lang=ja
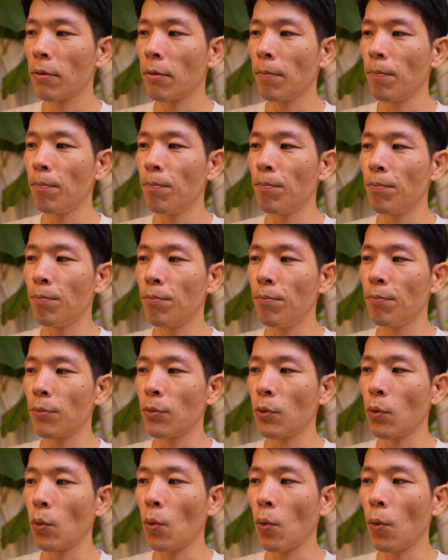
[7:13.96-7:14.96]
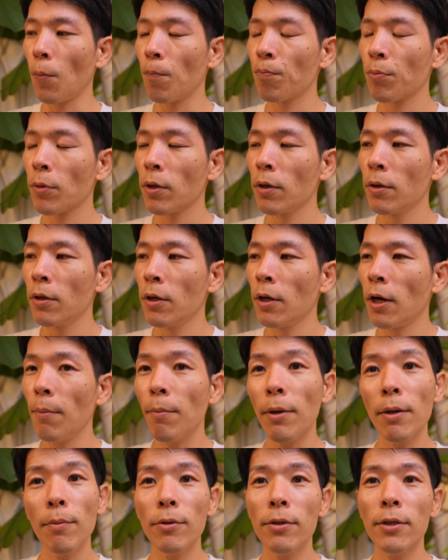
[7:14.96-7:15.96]
うーんと、あん
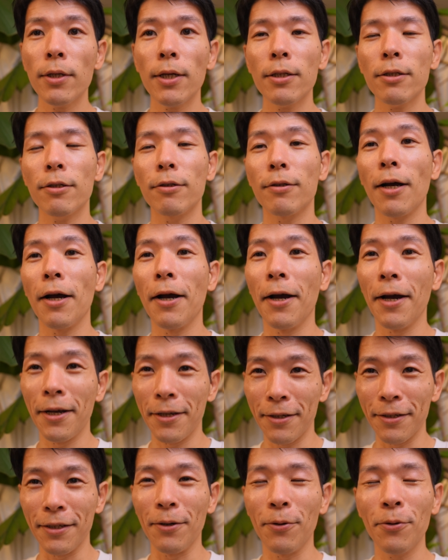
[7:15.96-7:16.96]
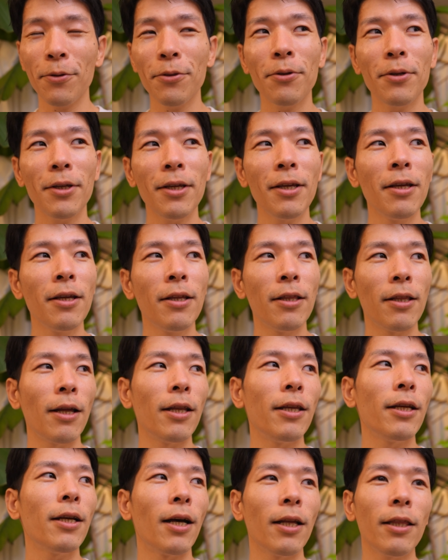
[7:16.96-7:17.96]
まり難しく考えずに、本当に
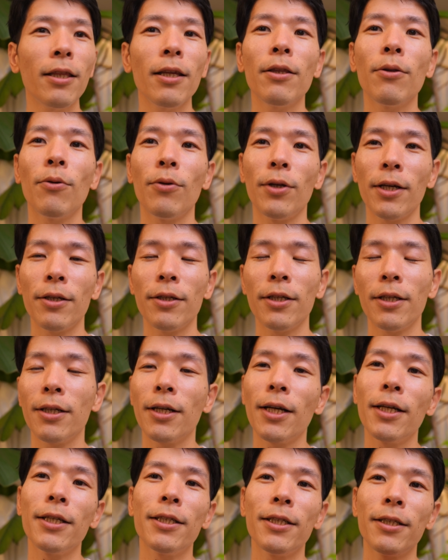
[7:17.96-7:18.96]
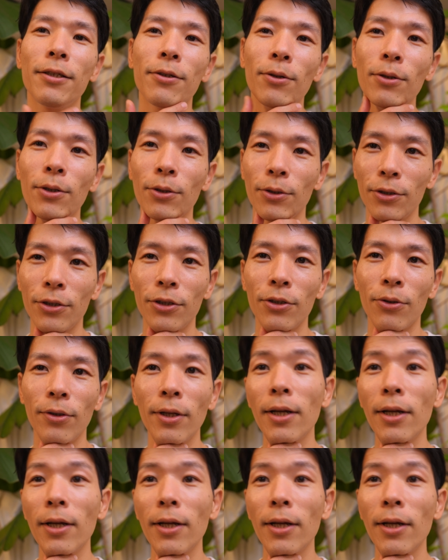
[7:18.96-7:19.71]
何かあったらとりあえず一回深呼吸しよう。